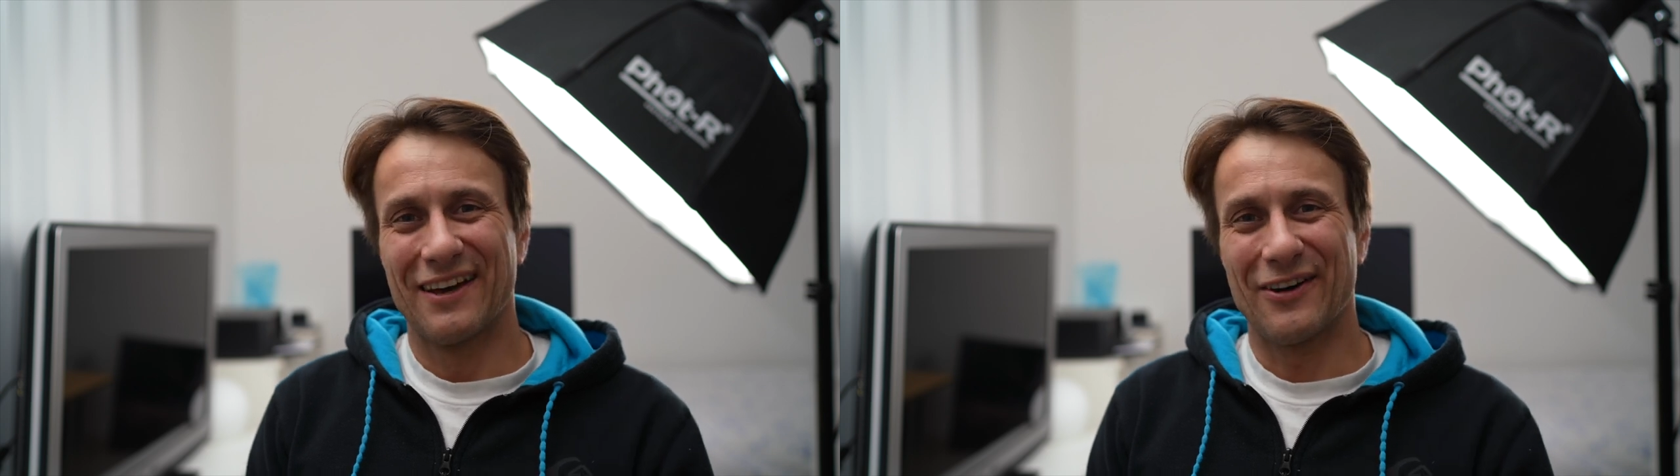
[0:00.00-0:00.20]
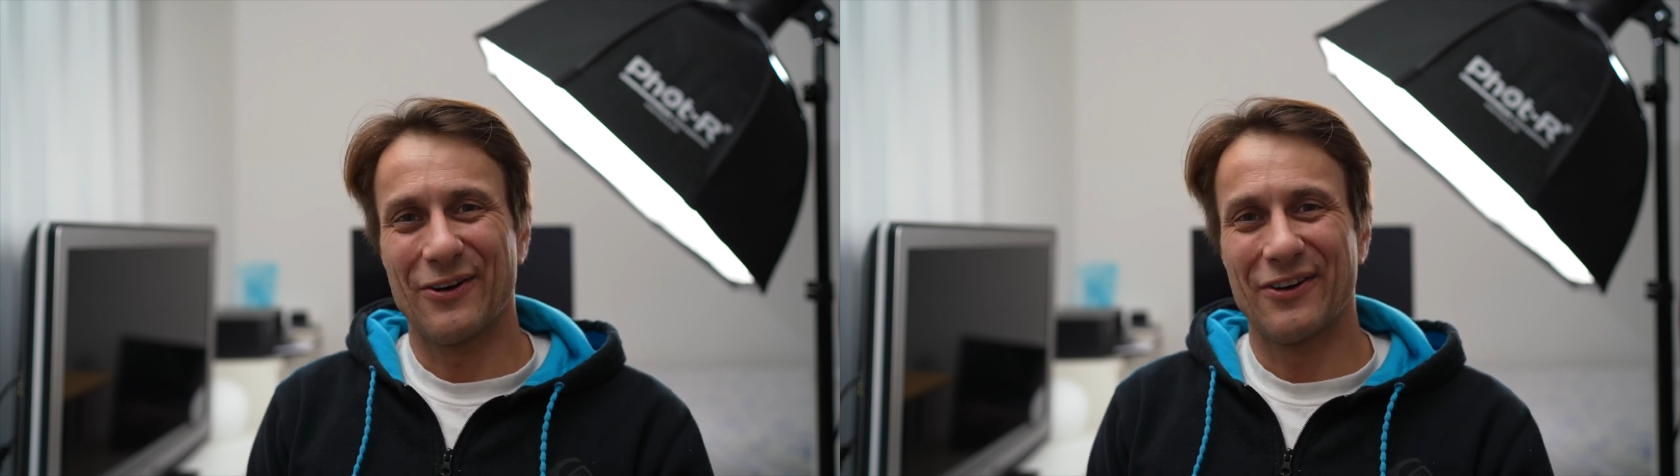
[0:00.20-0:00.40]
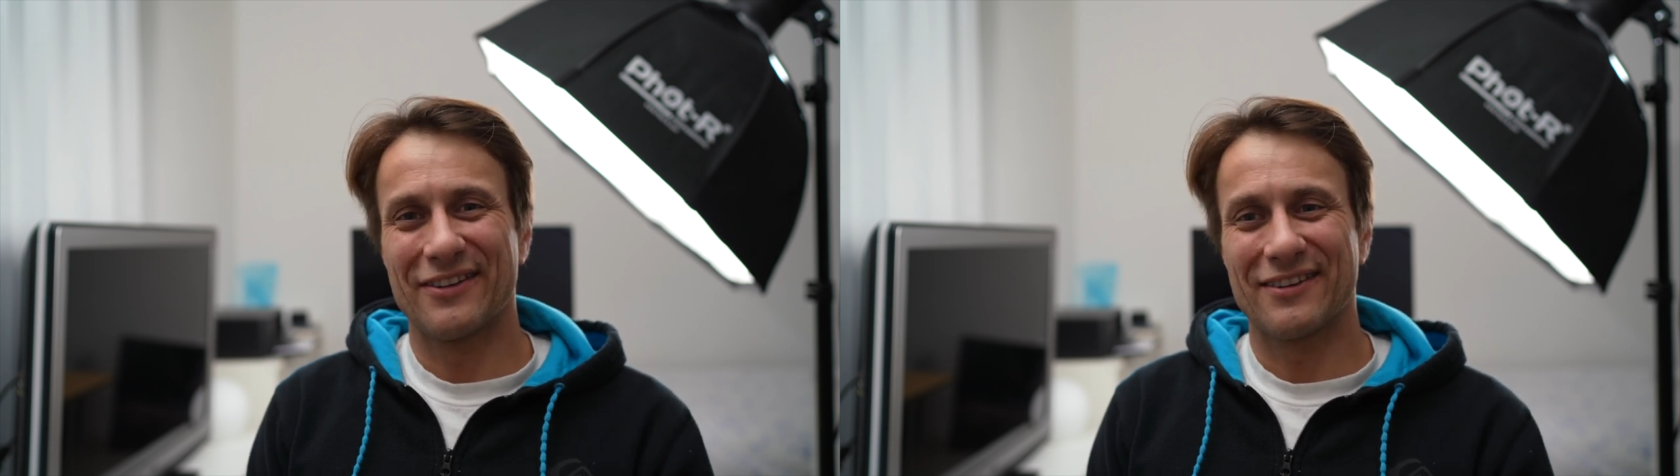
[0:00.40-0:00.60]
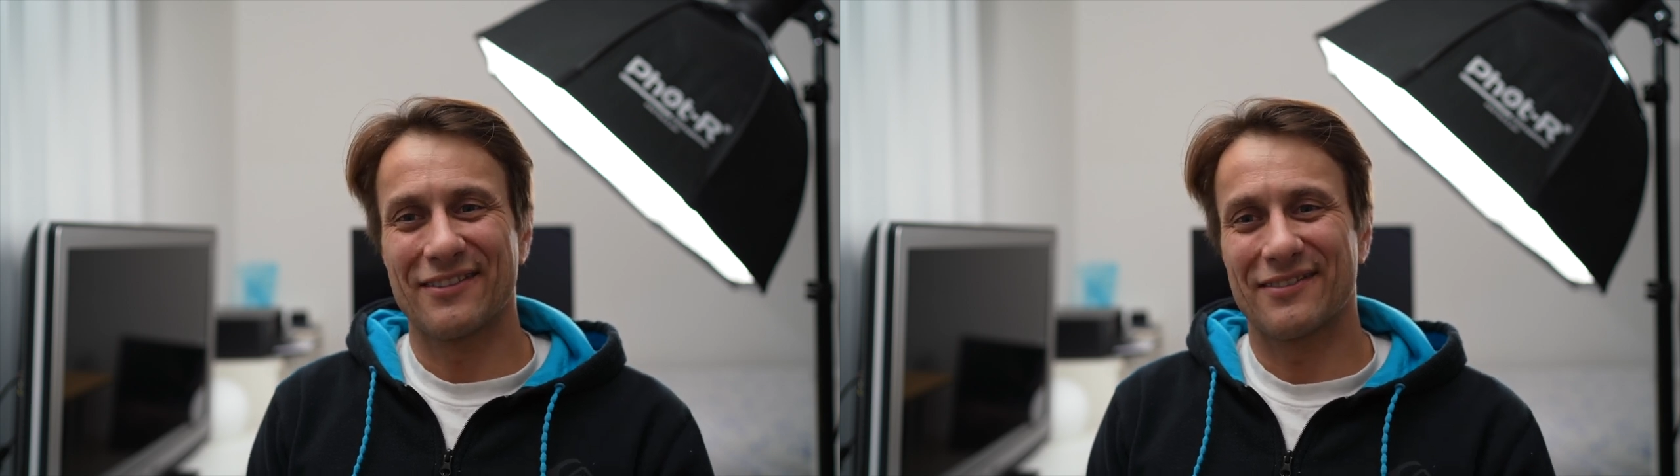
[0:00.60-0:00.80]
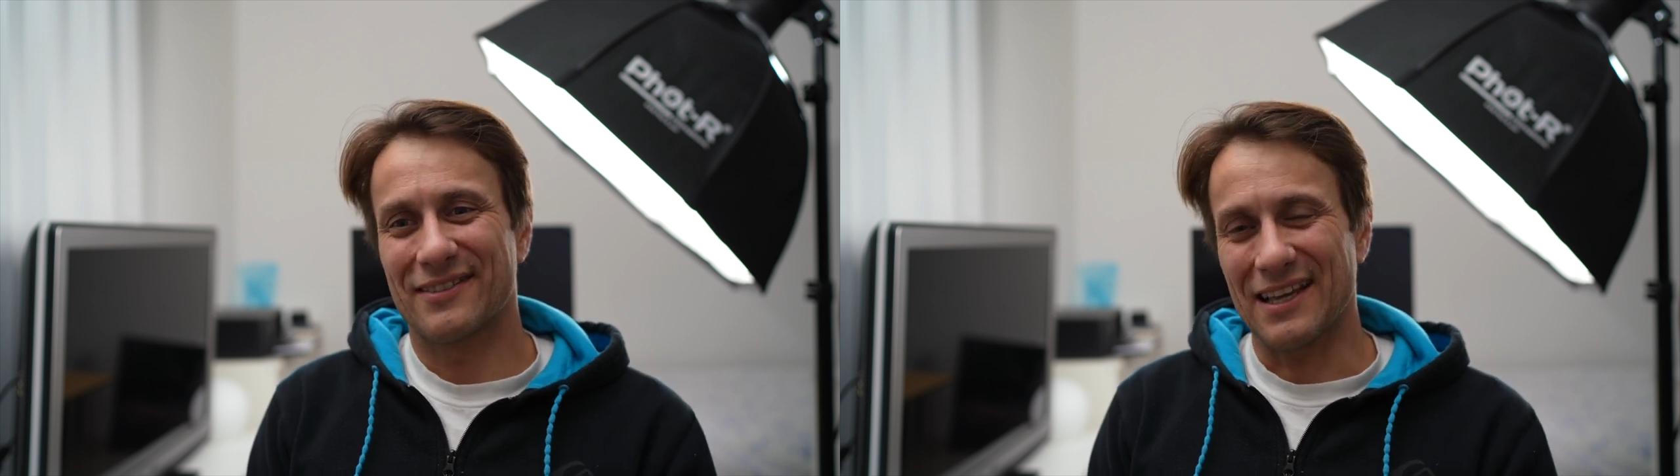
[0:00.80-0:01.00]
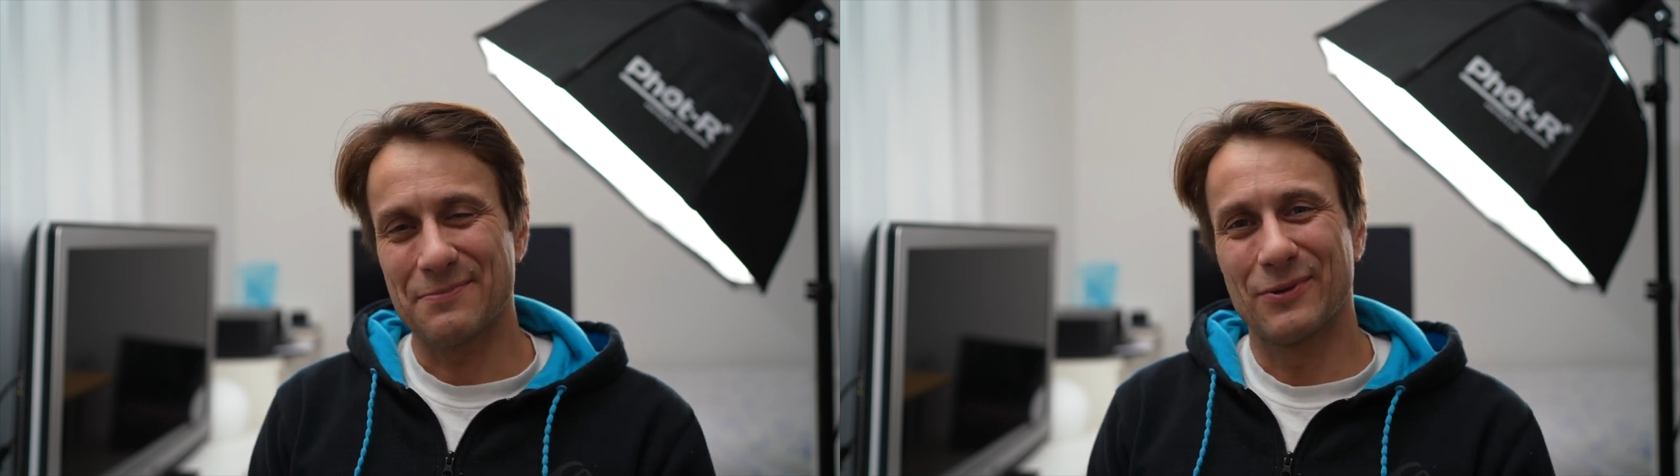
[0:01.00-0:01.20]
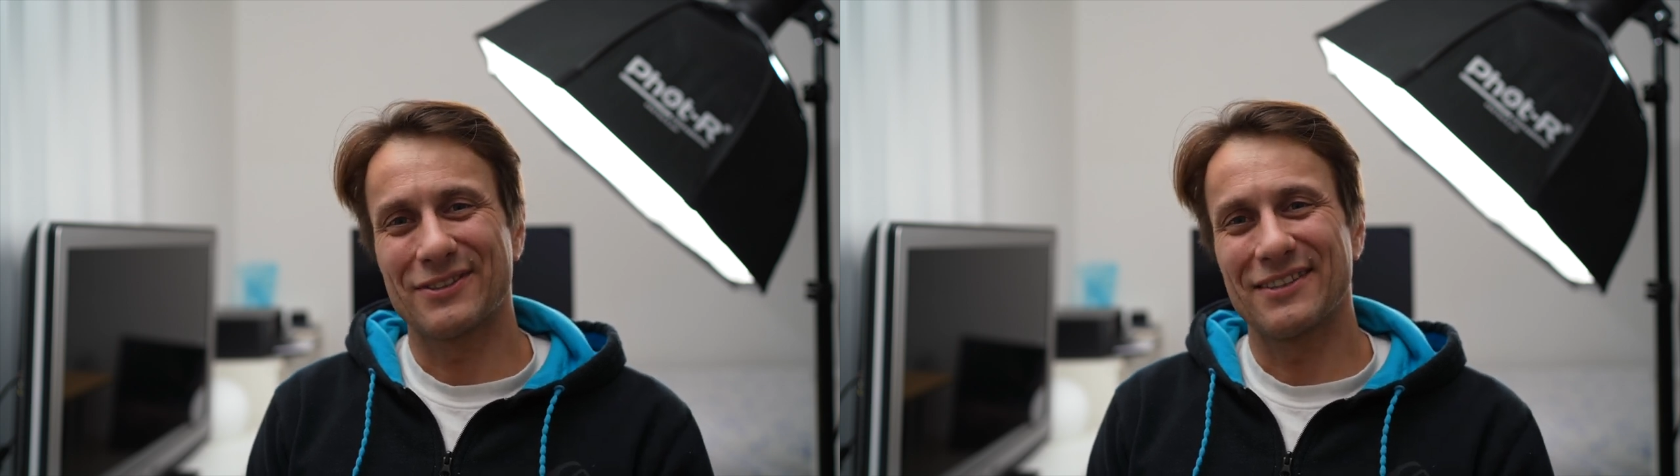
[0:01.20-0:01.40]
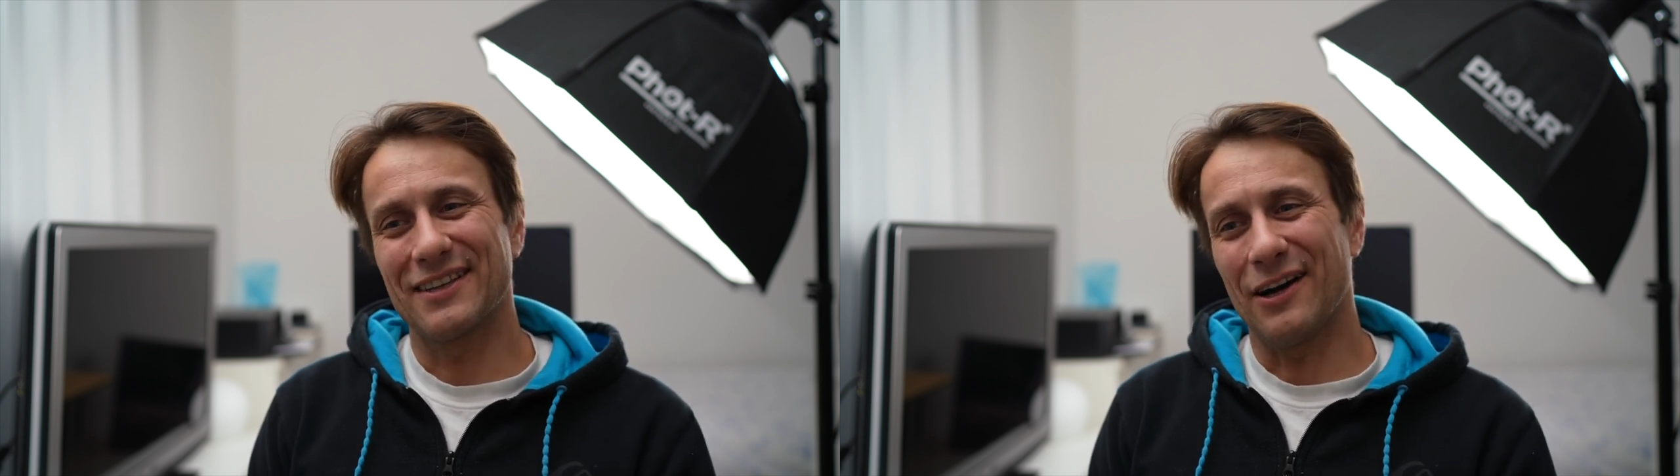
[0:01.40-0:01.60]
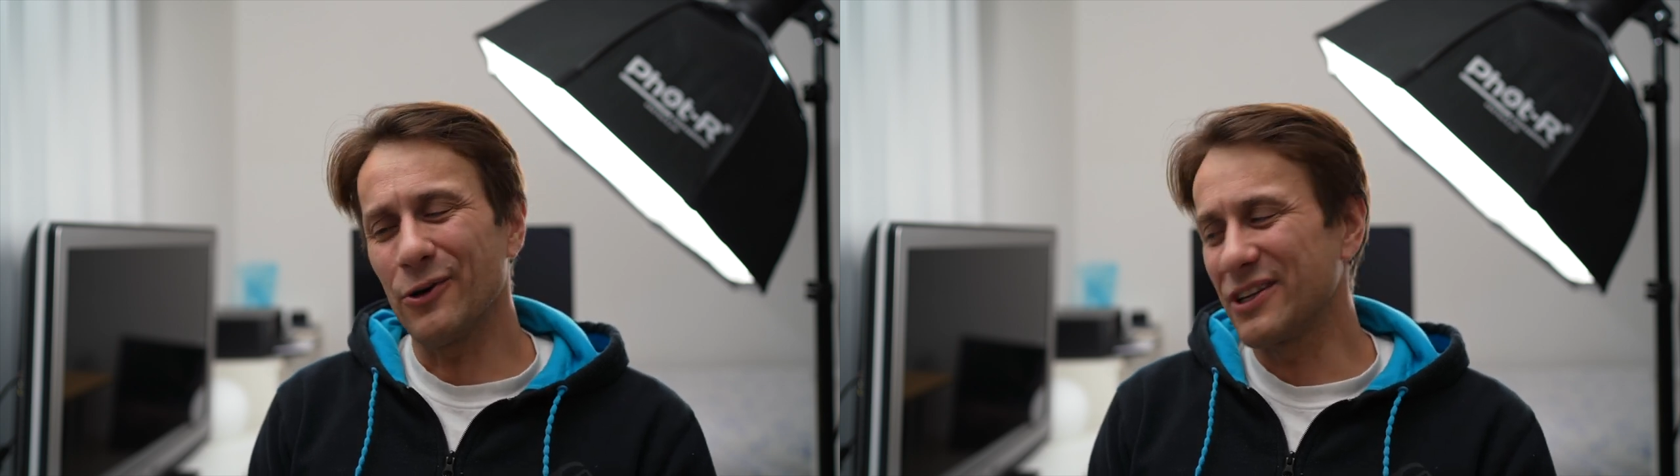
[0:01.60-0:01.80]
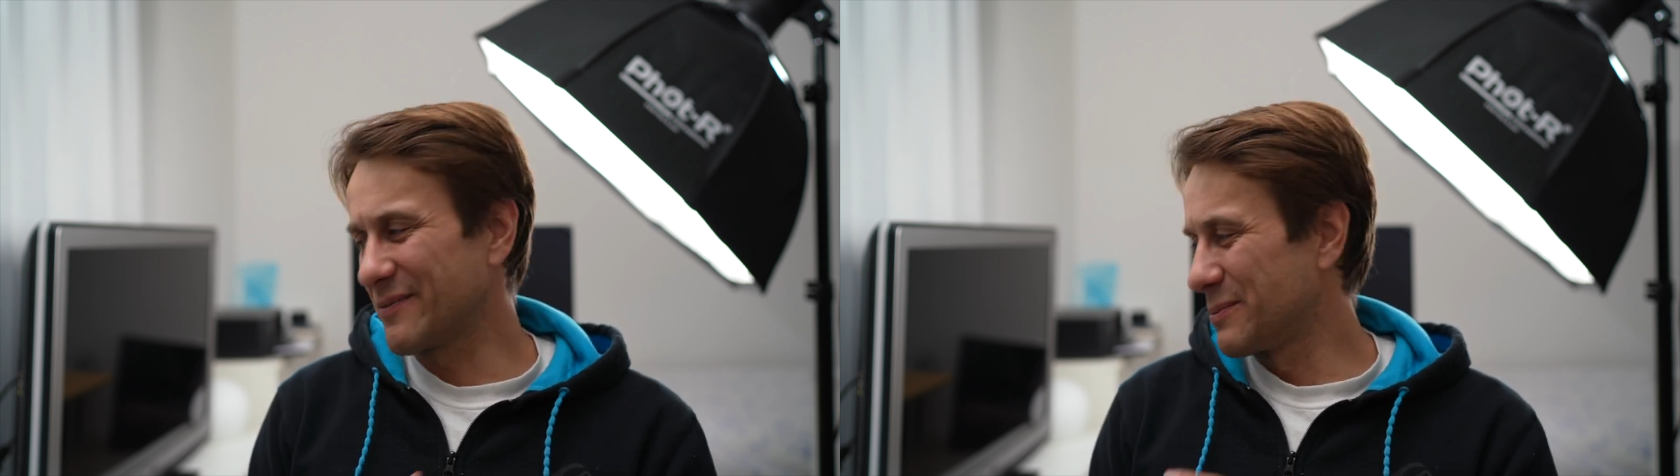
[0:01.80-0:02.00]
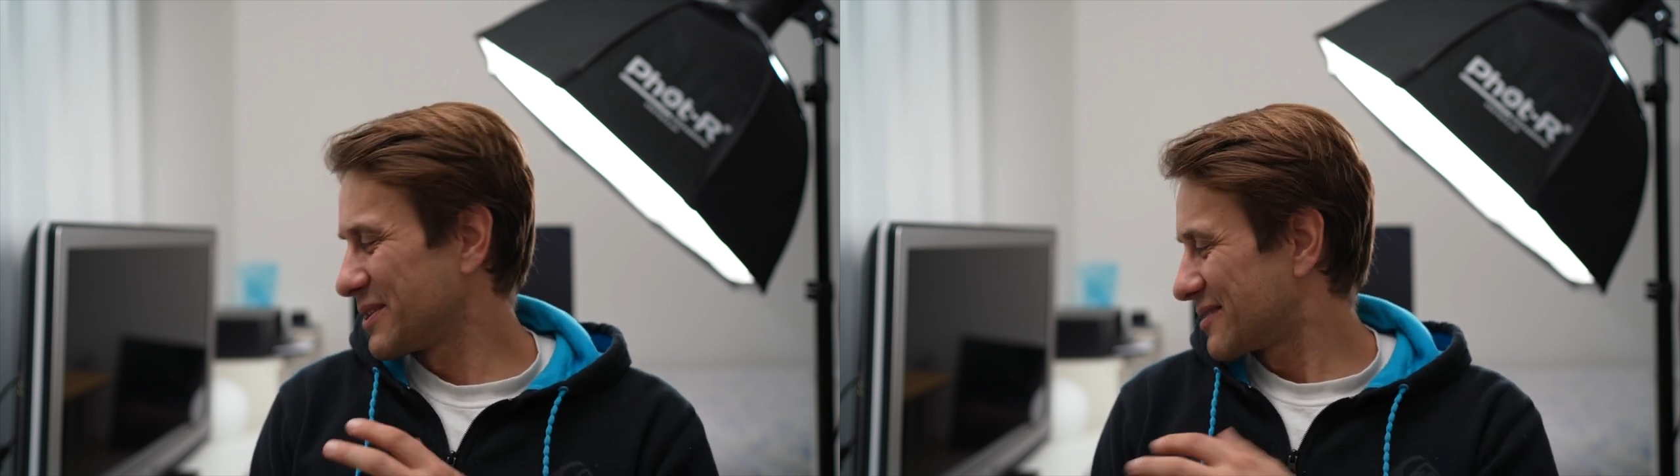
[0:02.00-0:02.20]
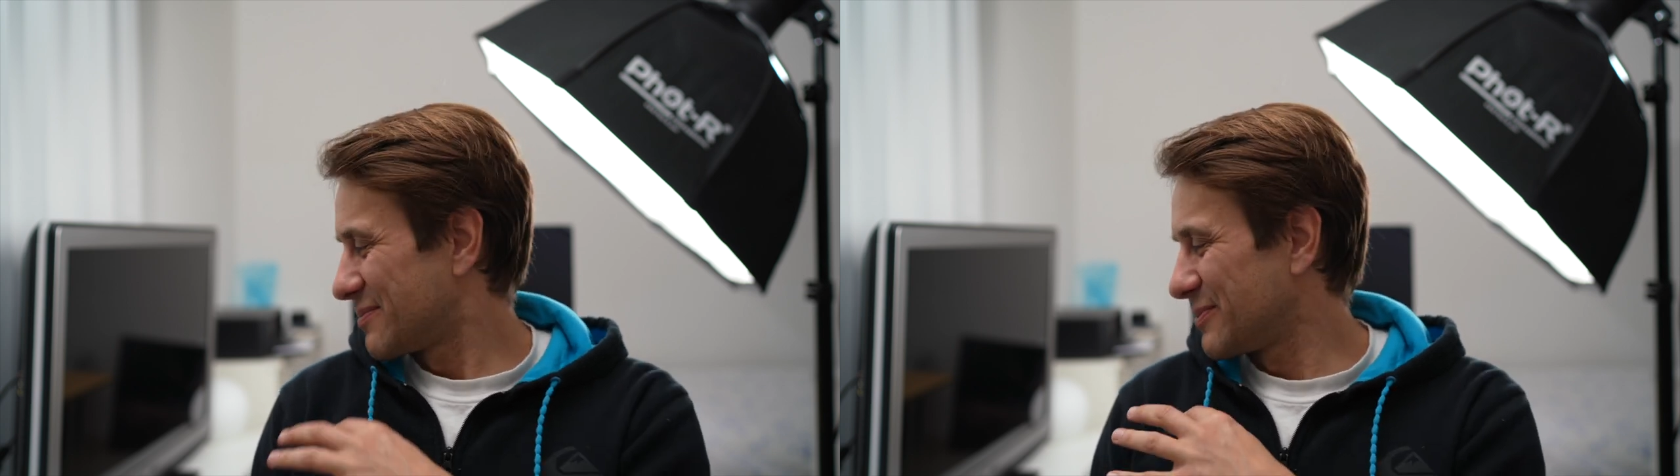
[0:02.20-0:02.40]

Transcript: Und das möchte ich auch irgendwie mit,